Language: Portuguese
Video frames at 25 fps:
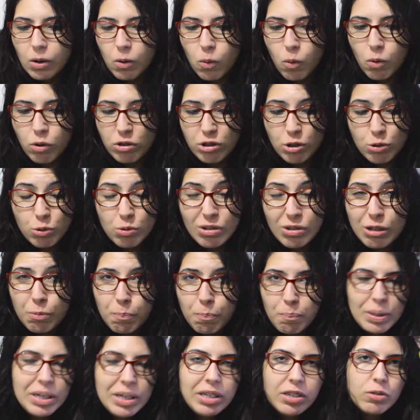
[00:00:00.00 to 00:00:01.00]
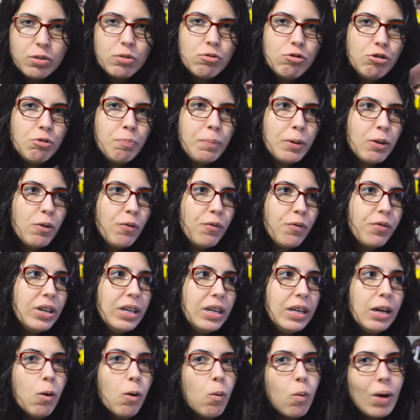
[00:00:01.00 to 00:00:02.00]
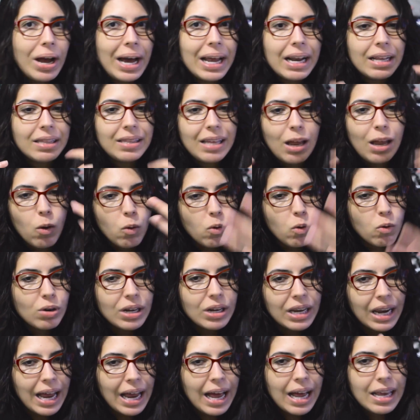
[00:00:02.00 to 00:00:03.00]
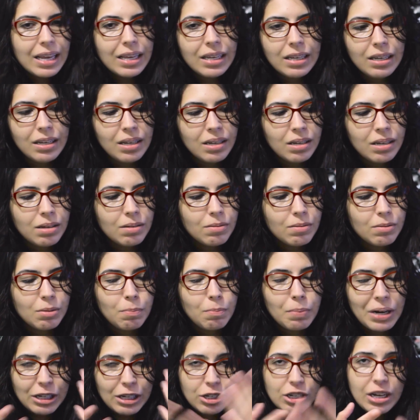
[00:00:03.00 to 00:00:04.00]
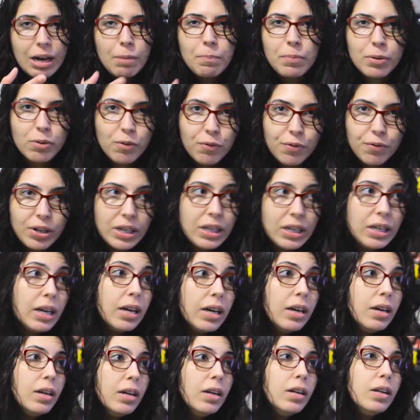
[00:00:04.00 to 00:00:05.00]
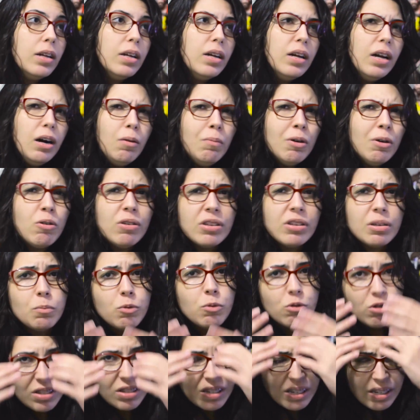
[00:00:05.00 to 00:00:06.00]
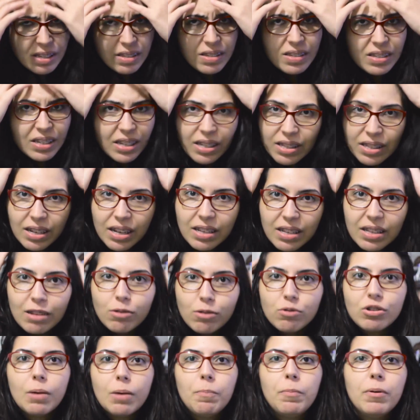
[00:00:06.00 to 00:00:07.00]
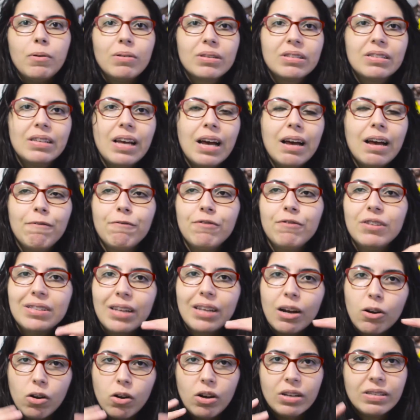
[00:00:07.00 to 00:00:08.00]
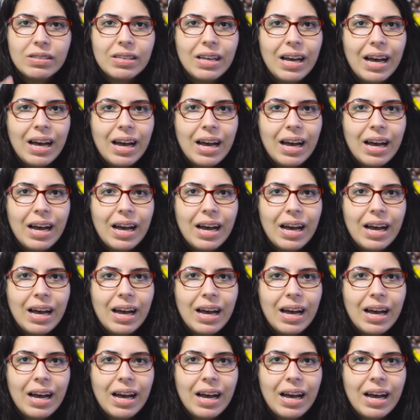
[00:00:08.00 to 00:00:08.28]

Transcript: o, conteúdo explícito de pedofilia, ou o cara até louco ir lá e, e, praticar pedofilia. Uma coisa muito esquisita que tem no Japão essa vista grossa